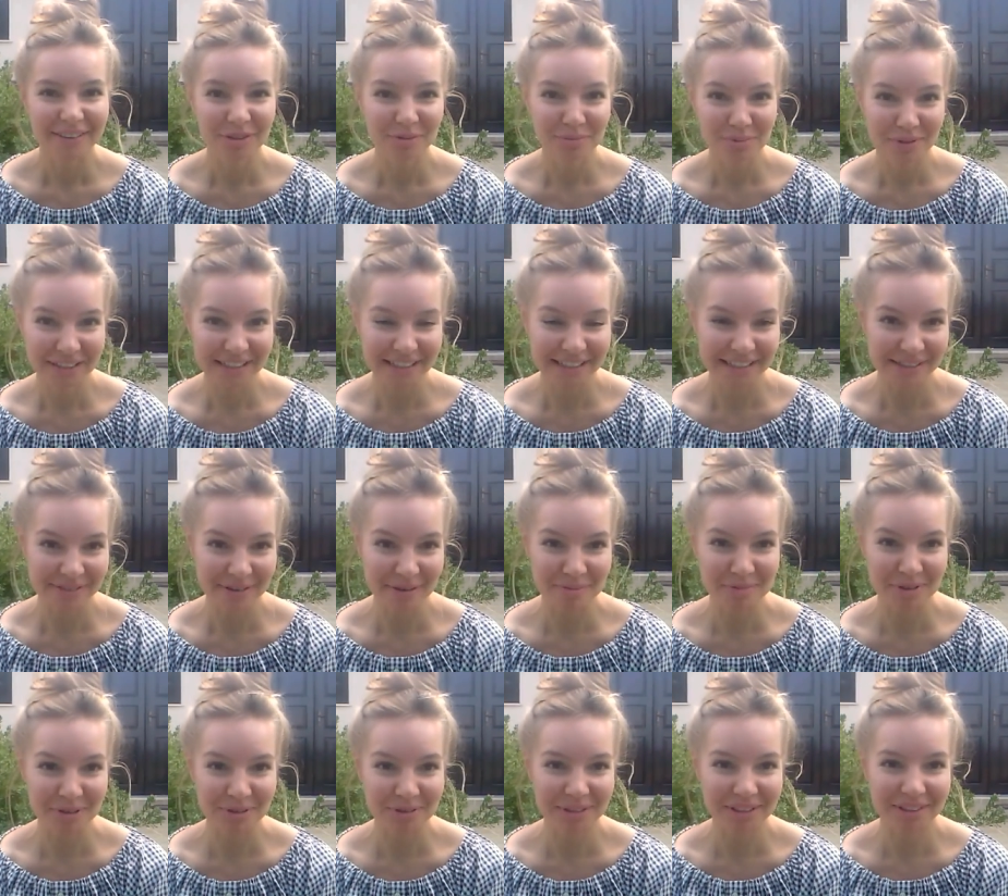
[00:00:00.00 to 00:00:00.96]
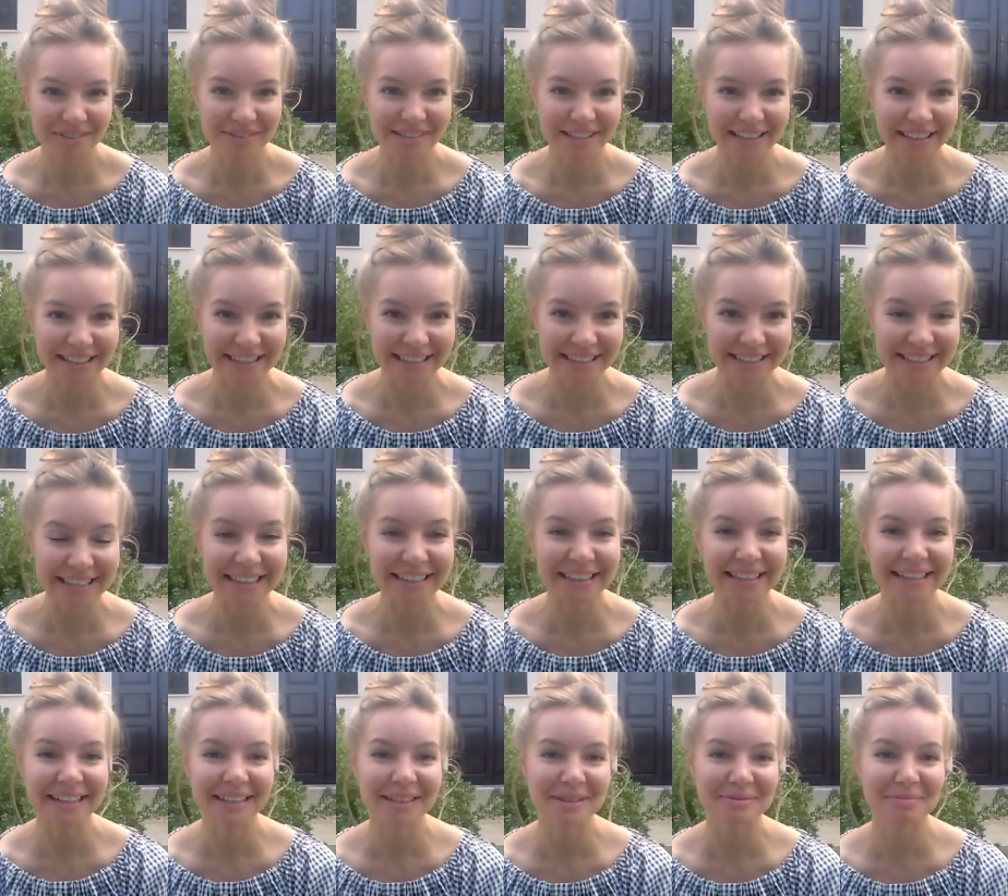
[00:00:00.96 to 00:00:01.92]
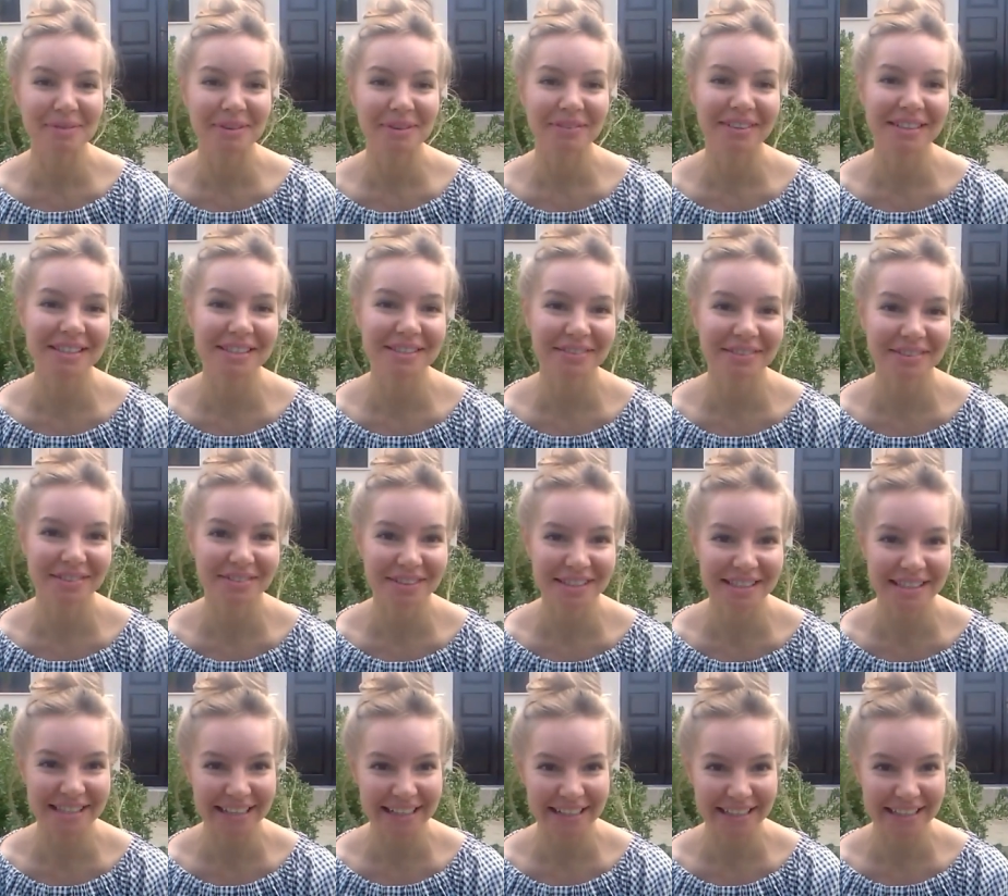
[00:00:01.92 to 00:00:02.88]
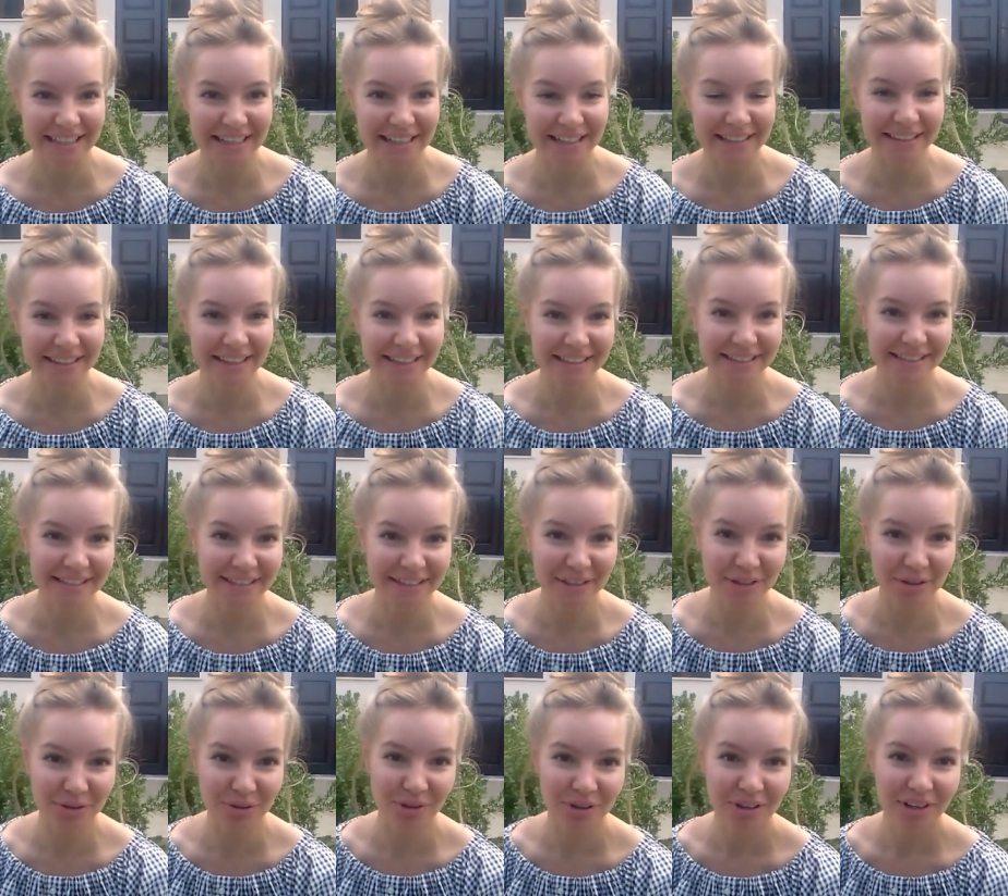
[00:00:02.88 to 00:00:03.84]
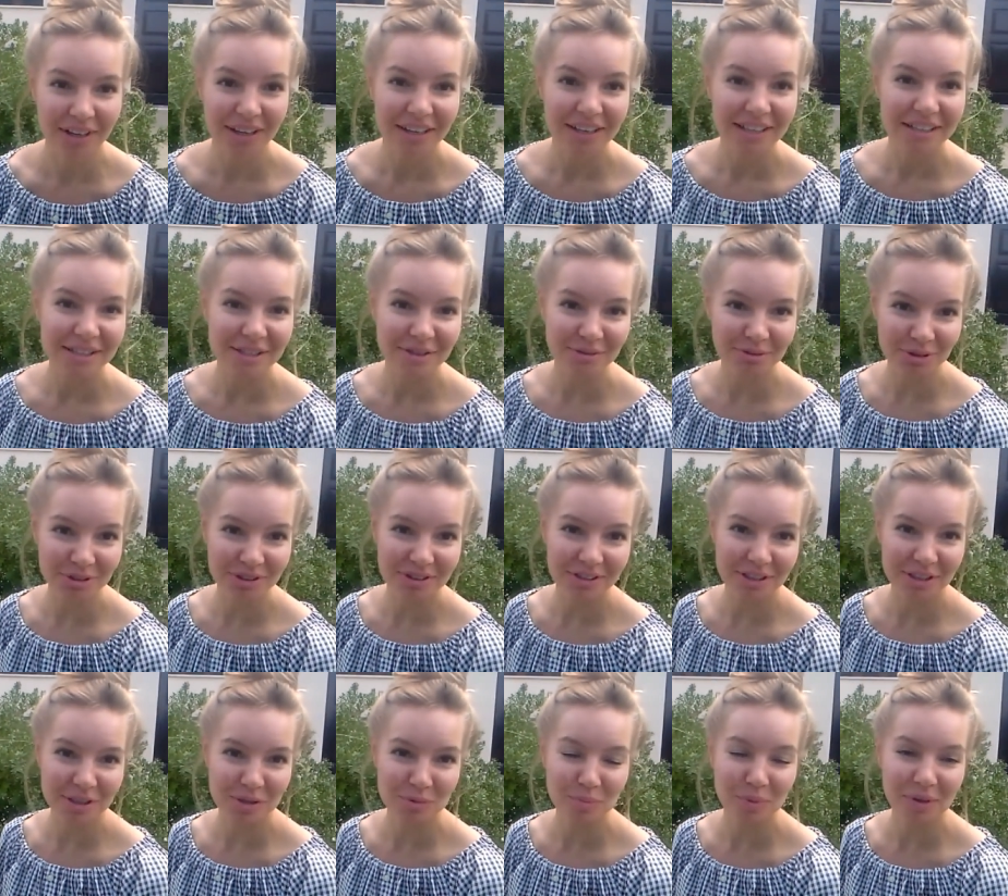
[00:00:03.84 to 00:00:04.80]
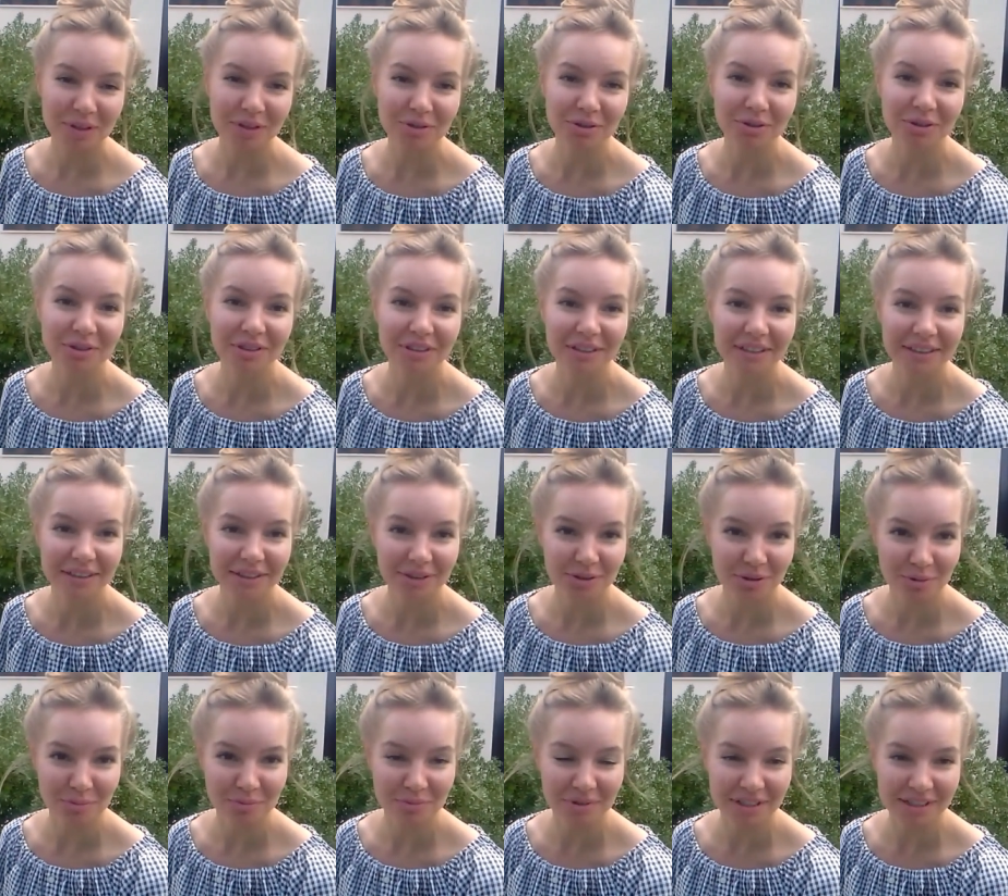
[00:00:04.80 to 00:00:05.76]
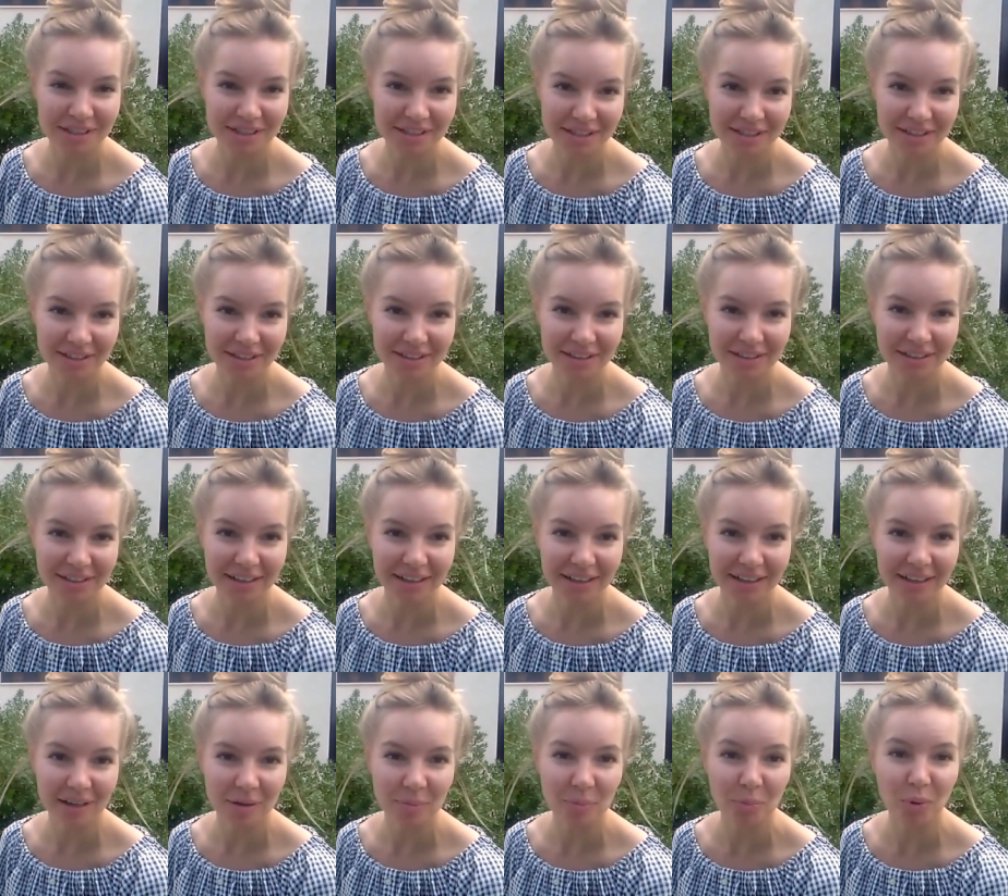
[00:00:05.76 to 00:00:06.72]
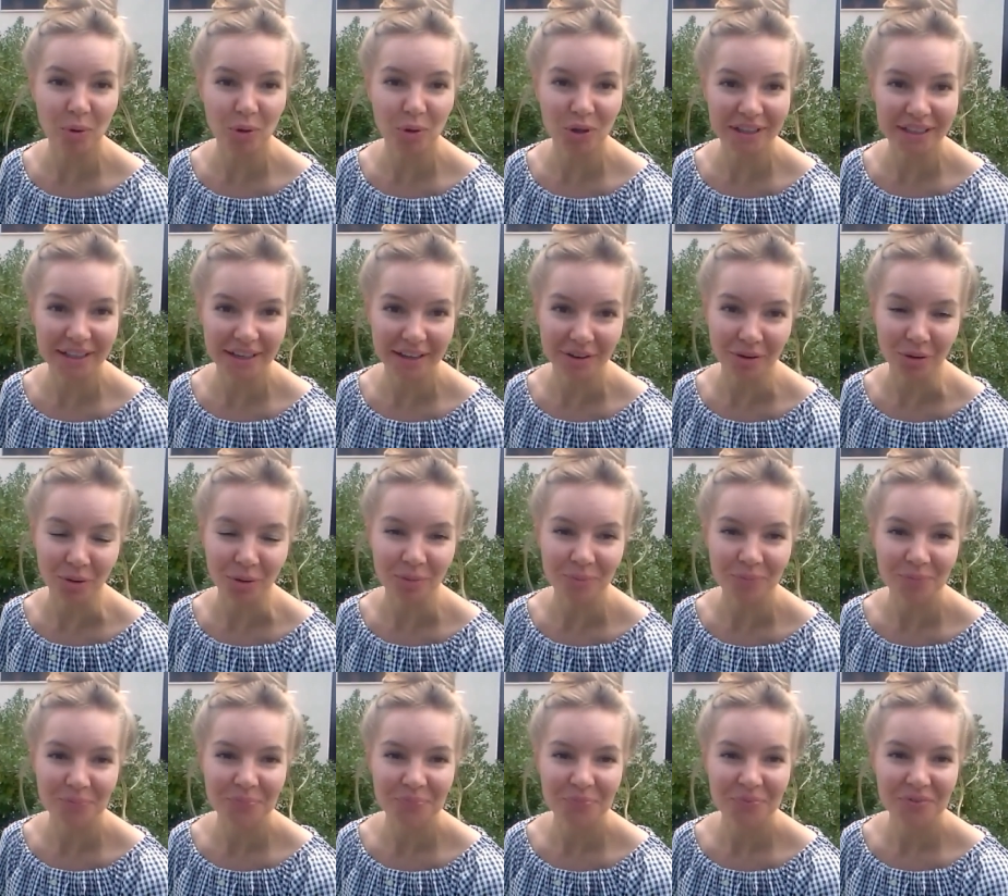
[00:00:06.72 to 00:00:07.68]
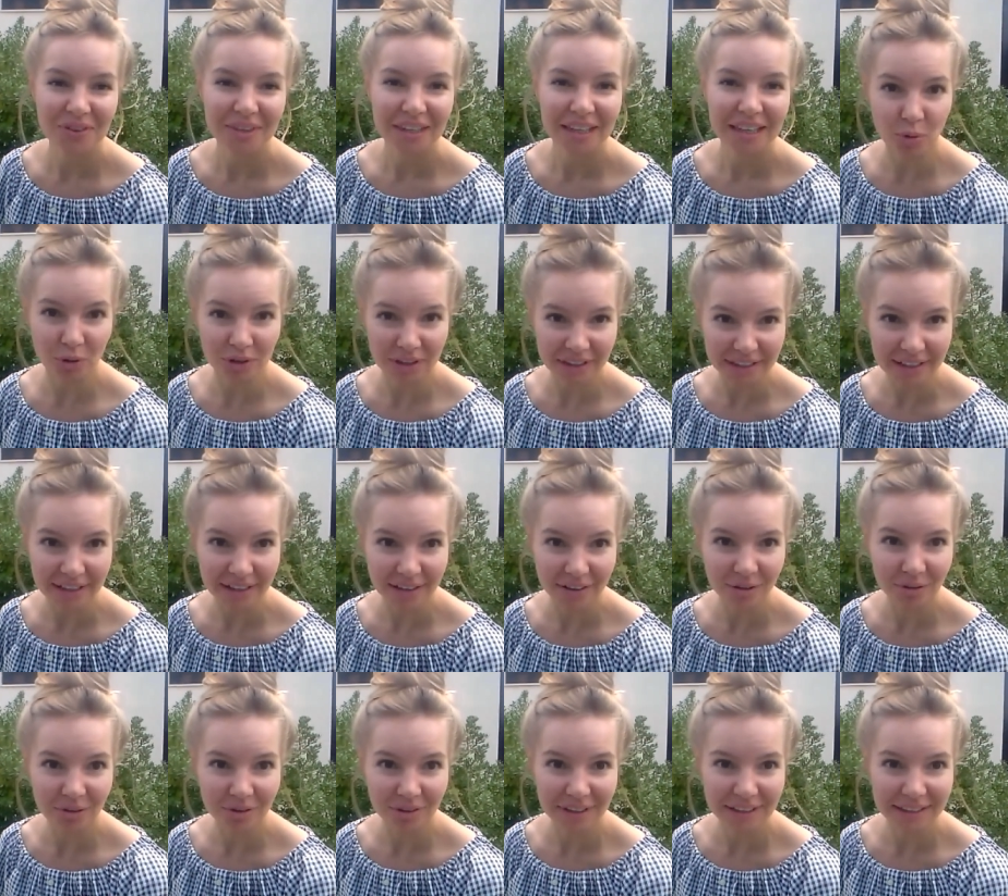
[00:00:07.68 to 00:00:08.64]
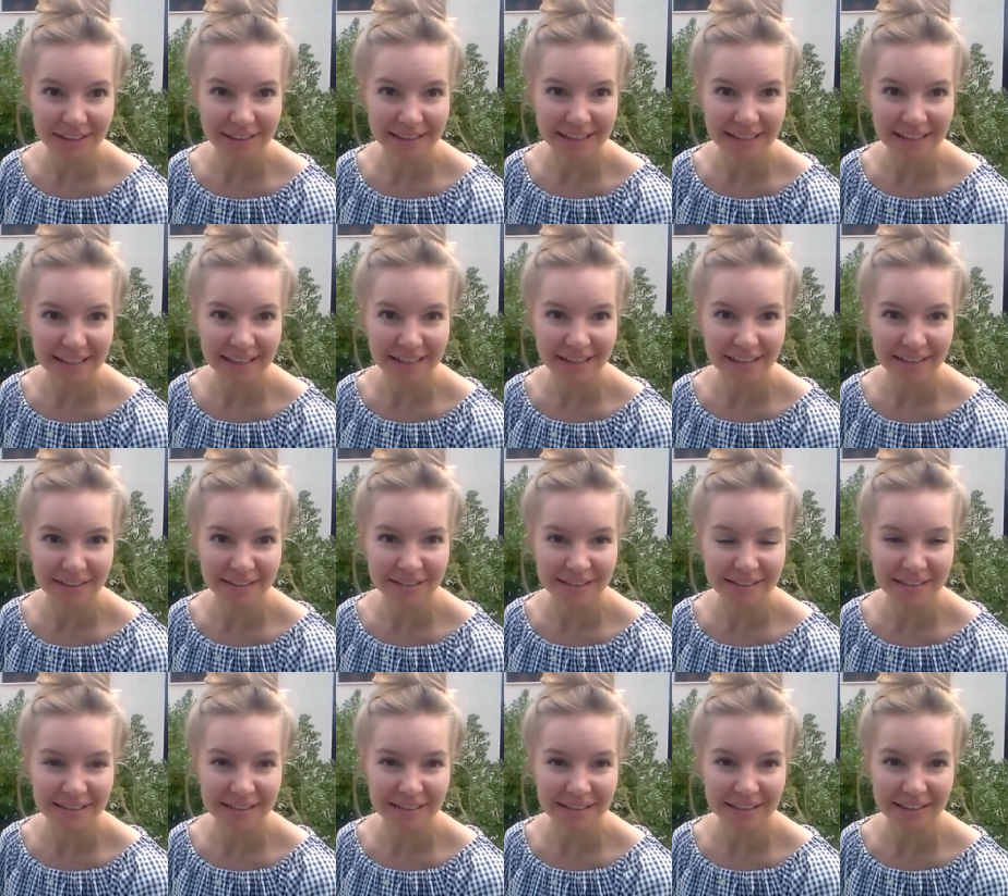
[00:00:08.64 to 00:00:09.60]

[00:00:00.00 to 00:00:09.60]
Добрый день, с вами Георгиевская Татьяна. Рада приветствовать вас на канале Тати Гео. Сегодня речь пойдет о таком растении, как полигало. Полигало – это